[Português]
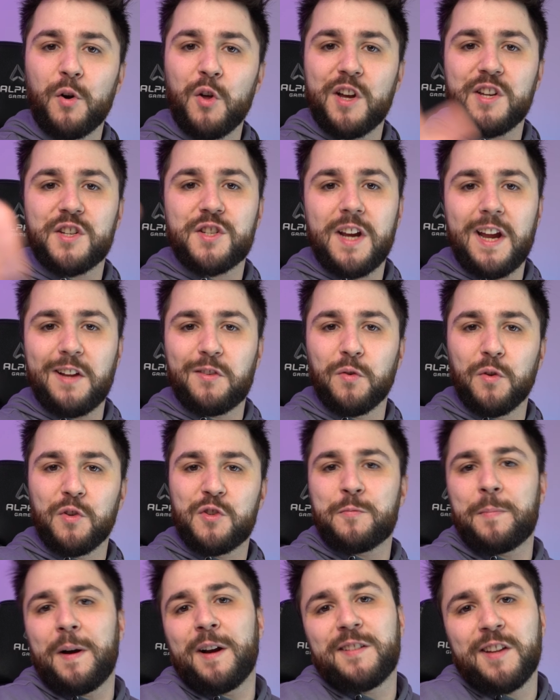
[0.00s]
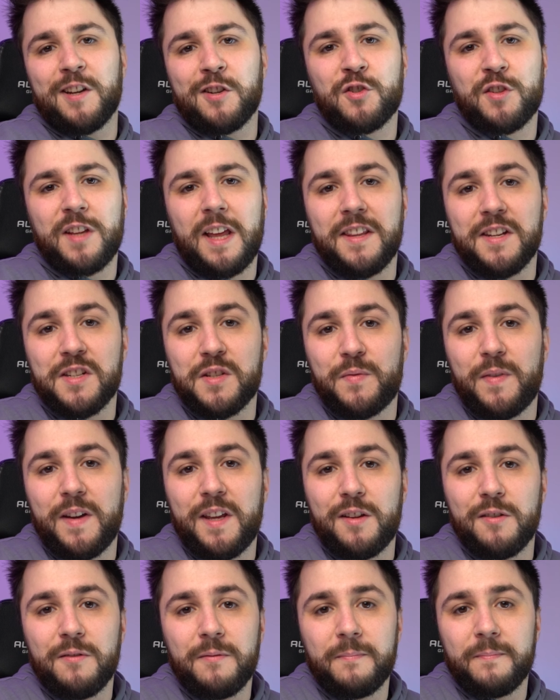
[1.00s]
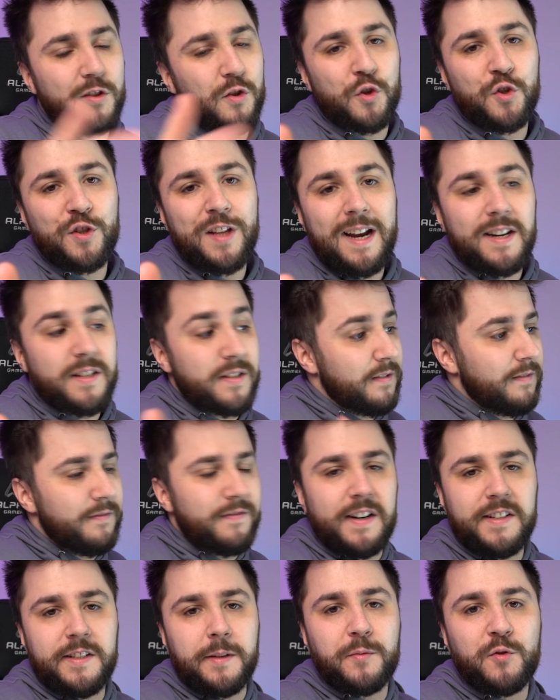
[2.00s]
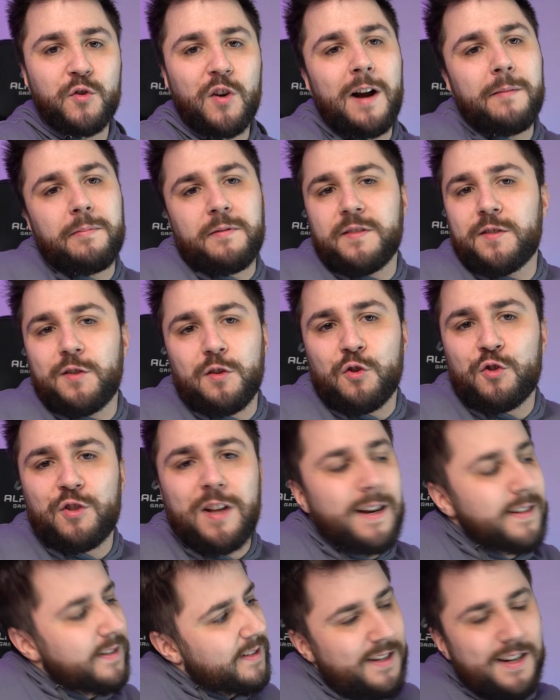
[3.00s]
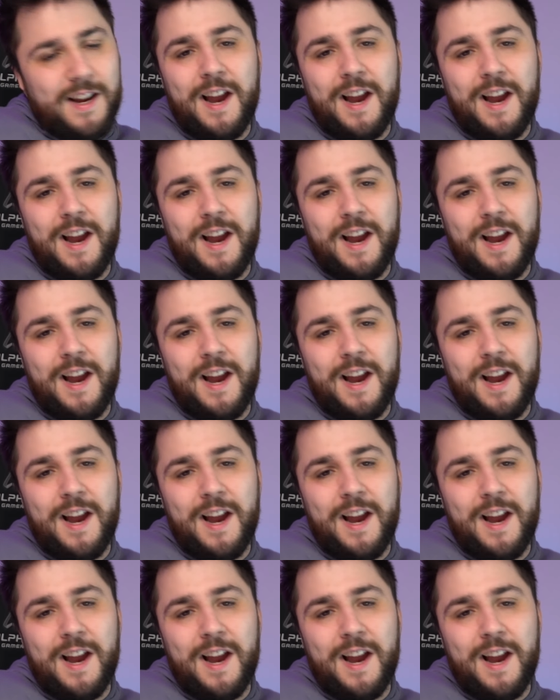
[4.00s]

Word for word: Por hoje é tudo, espero que tenhas gostado deste vídeo. Se gostaste, faz subscribe, se não gostaste,